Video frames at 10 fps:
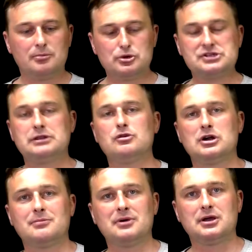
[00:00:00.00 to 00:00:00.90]
После того,
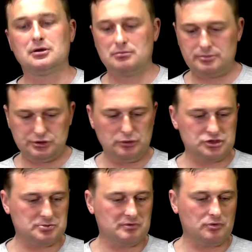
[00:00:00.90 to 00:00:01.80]
как мы
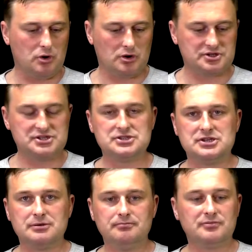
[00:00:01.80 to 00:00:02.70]
подключим его к
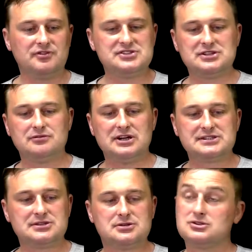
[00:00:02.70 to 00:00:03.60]
сети
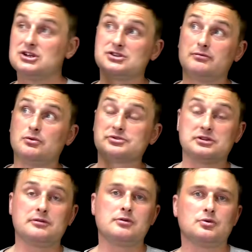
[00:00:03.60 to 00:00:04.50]
220, сейчас я его
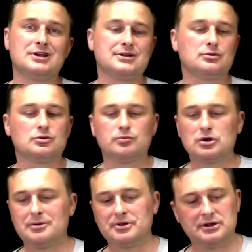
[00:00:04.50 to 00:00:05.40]
установлю над
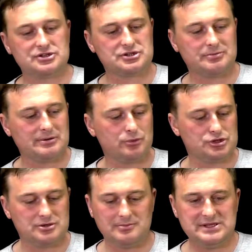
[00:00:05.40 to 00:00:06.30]
ноутбуком на нашем
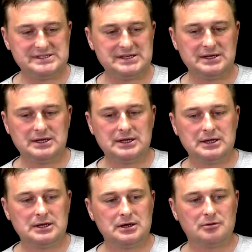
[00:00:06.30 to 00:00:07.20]
рабочем месте,
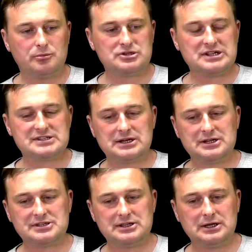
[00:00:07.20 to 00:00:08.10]
после
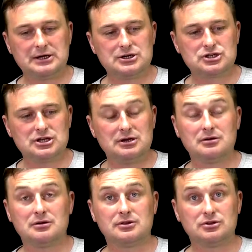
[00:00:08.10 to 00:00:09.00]
закрытия этой
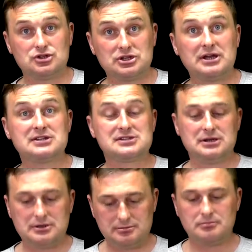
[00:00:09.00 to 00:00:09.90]
крышки
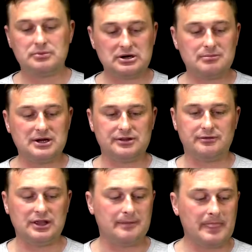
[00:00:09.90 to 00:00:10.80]
начинается
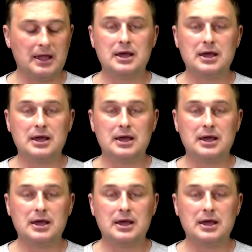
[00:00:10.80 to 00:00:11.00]
прорабатывание.